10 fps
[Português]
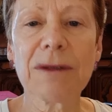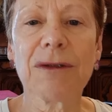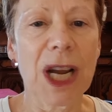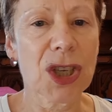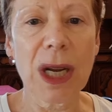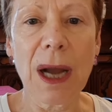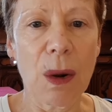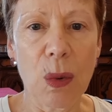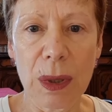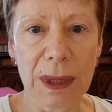vai chegar
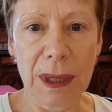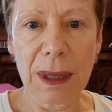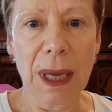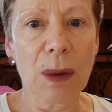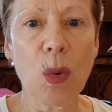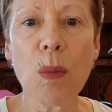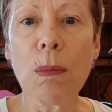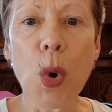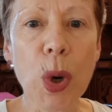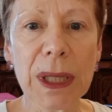ao Oscar com
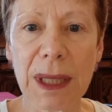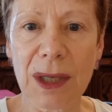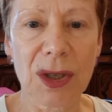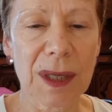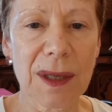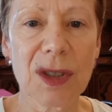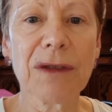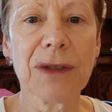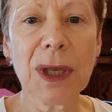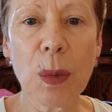muitas chances de
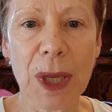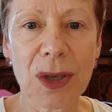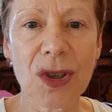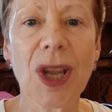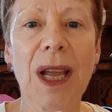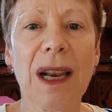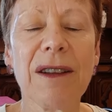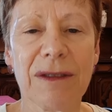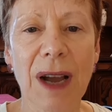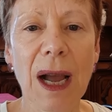finalmente
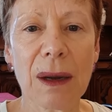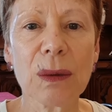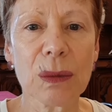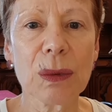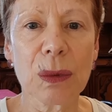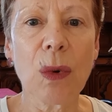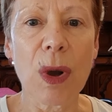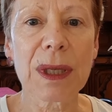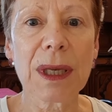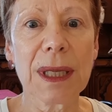levar um, um,
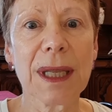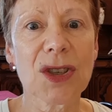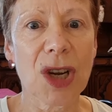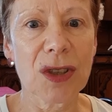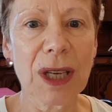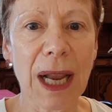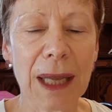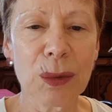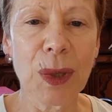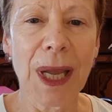Oscar e deixar de
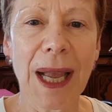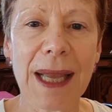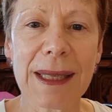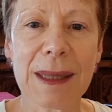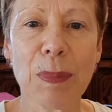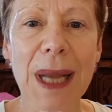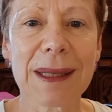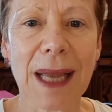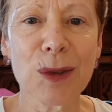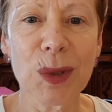lado esse
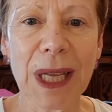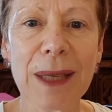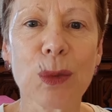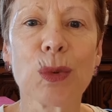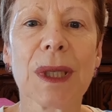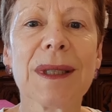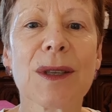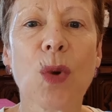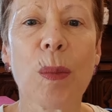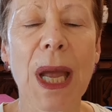passado dele com
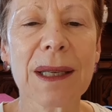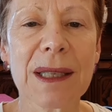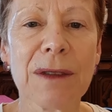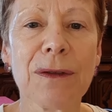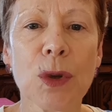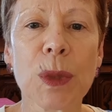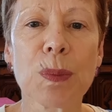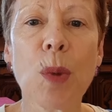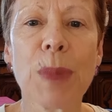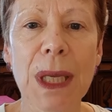tantas comédias e filmes
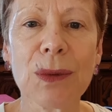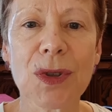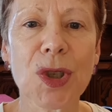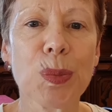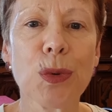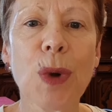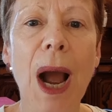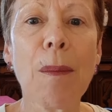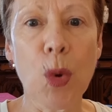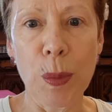bobinhos, tipo
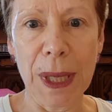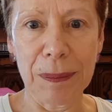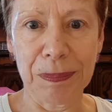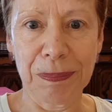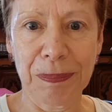A Múmia.